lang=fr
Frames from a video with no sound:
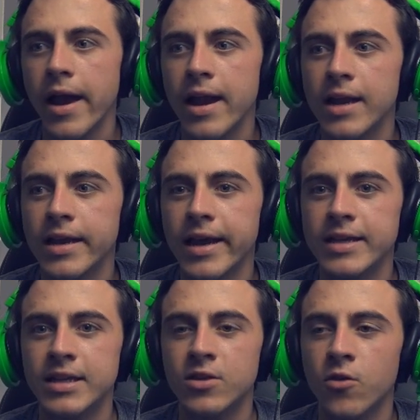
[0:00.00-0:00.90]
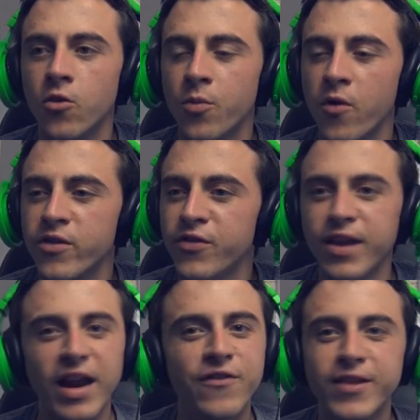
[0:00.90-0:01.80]
Elle est... Eh, j'ai trop envie de
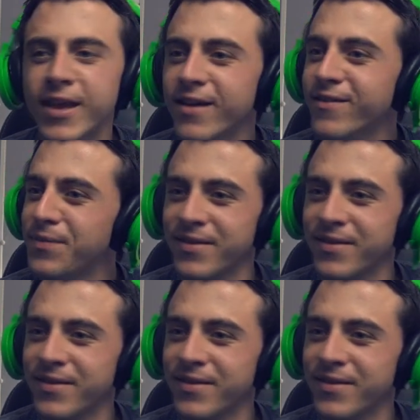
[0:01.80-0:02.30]
finir la vidéo,